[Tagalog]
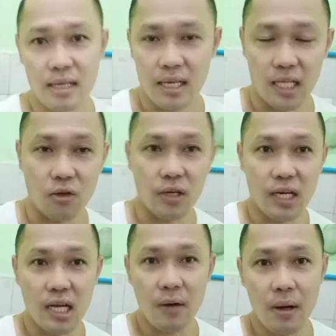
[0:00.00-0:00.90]
Ito
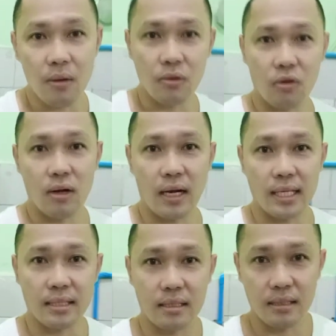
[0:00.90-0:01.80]
ginagawa ko to
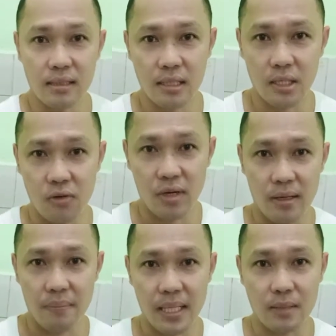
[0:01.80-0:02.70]
least seasoning
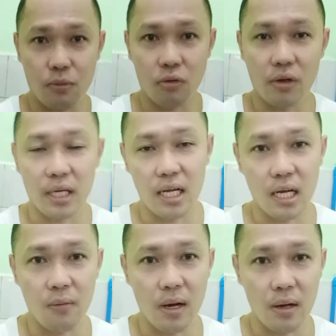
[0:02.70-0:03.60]
mix po itong
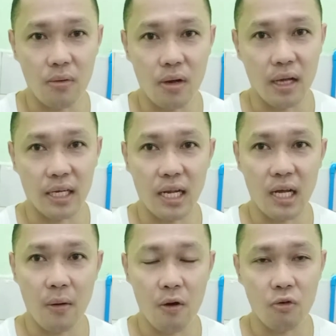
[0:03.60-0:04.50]
ginagawa ko. Ang
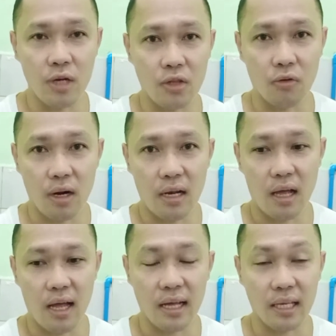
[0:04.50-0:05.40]
ginagawa ko natural
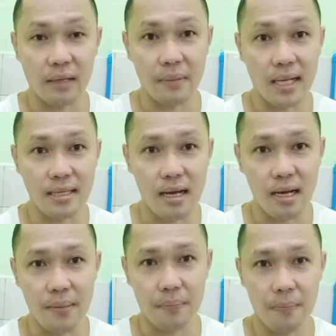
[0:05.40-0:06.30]
na aking mga
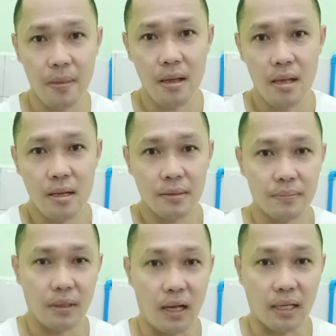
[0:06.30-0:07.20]
sangkap
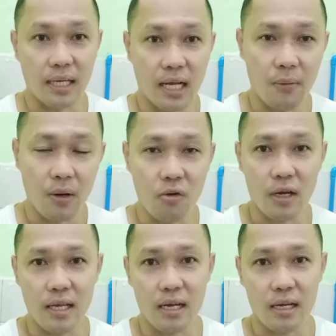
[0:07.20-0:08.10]
ang ginagawa ko.
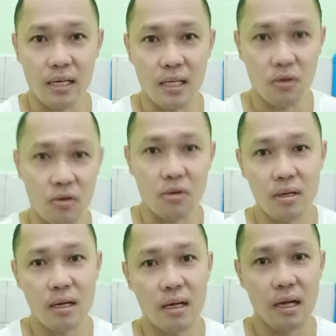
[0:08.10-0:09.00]
Kaya ito,
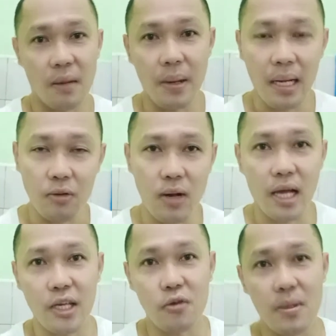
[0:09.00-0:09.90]
abangan nyo
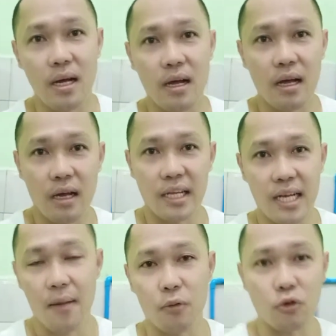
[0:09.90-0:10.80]
lagi yung mga
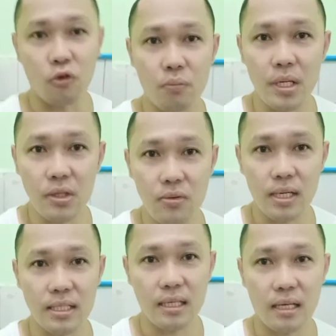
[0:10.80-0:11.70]
ina kong video
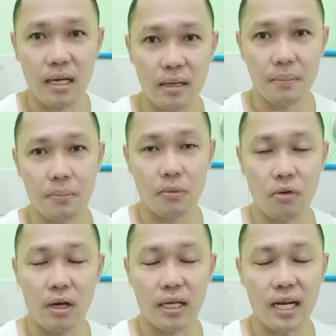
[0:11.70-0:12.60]
kasi nga puro
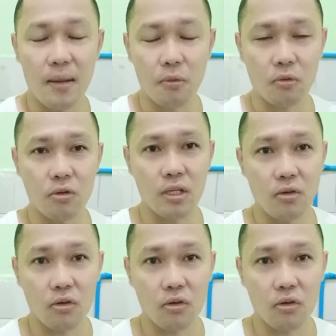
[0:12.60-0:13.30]
ang ina ko dito